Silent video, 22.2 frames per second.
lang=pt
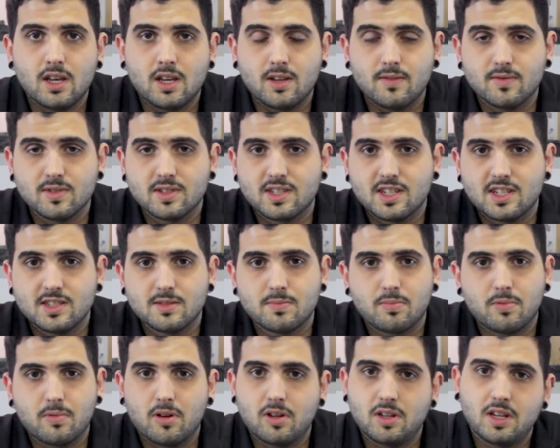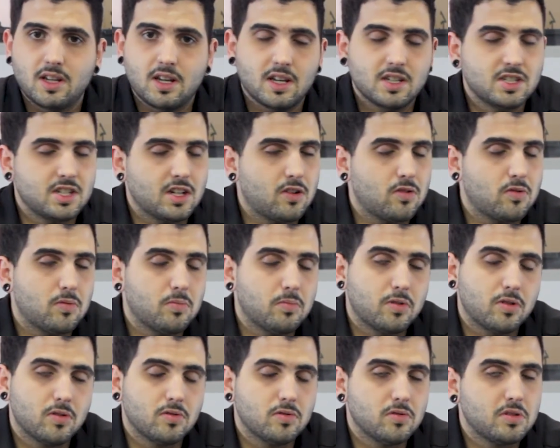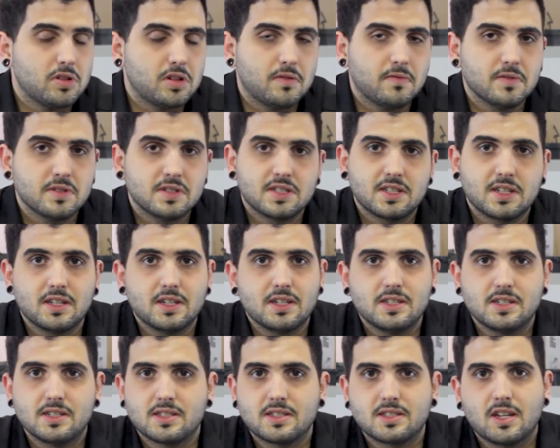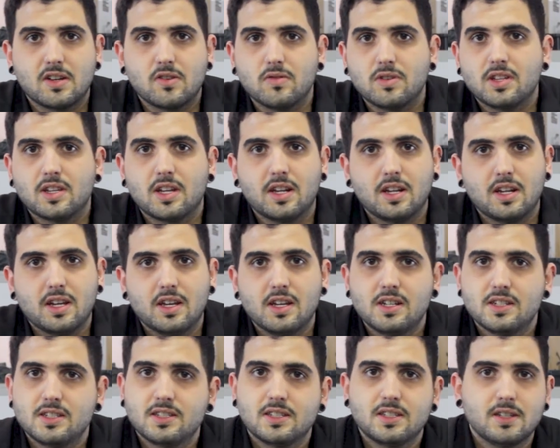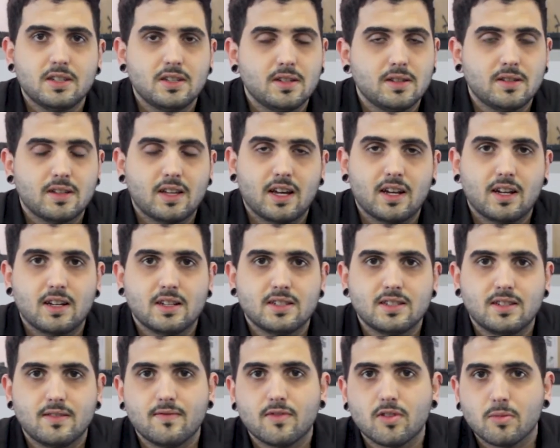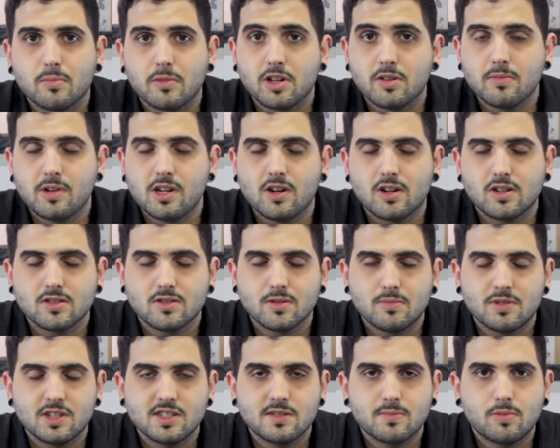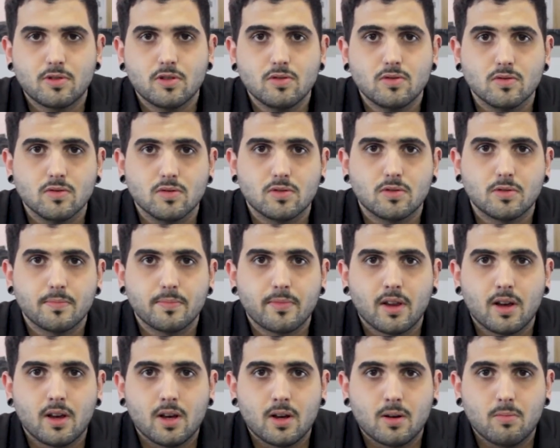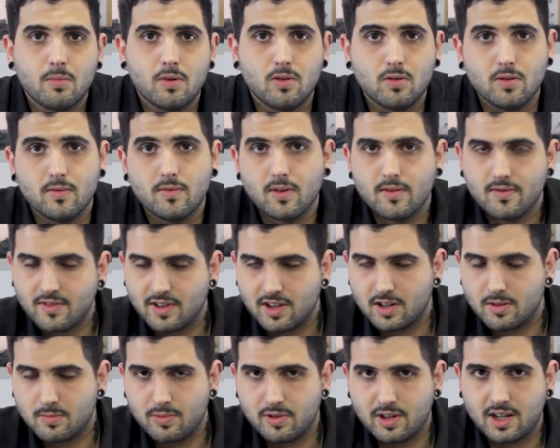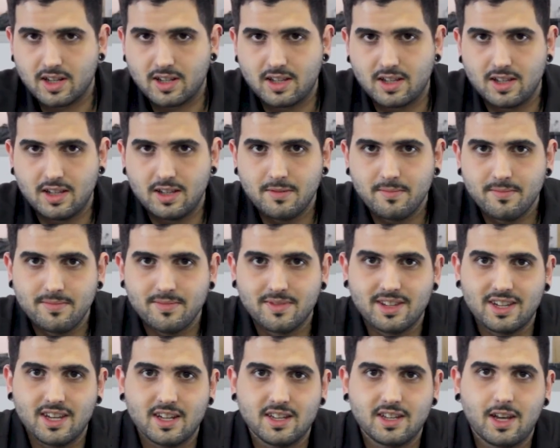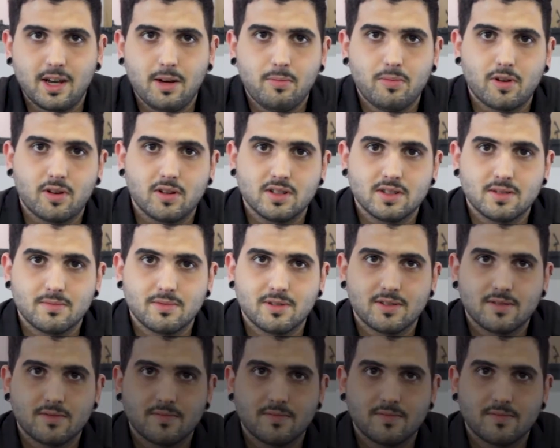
E vocês podem achar algum produto que vocês tenham interesse e estar tá se informando melhor sobre esse produto. Bom, eu vou ficando por aqui e até a próxima.